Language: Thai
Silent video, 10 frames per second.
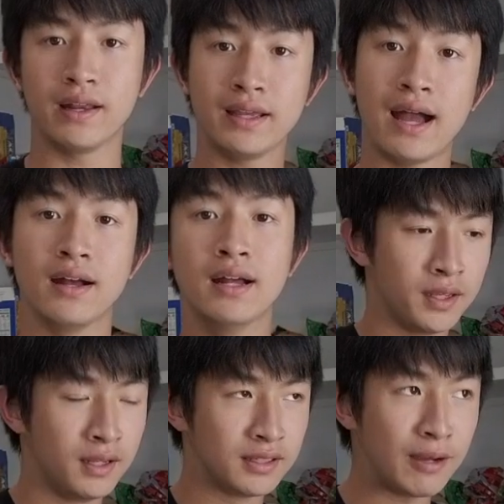หรือยัง
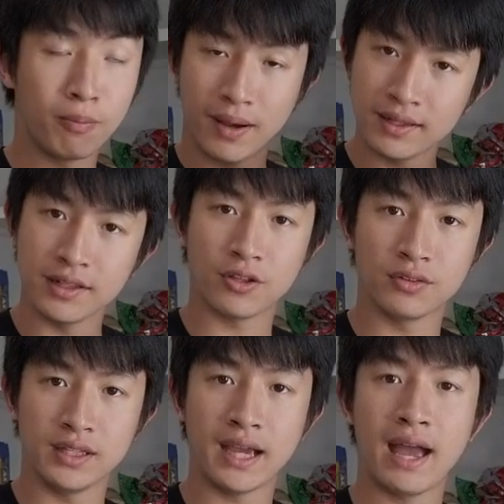ถ้าผมมาตั้งแต่ตอน
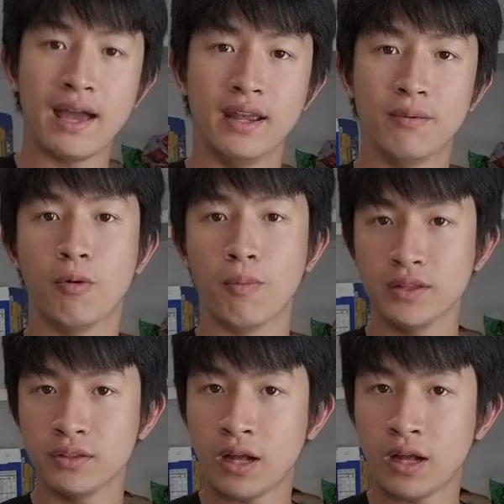ตีห้าเนี่ยผมก็จะต้อง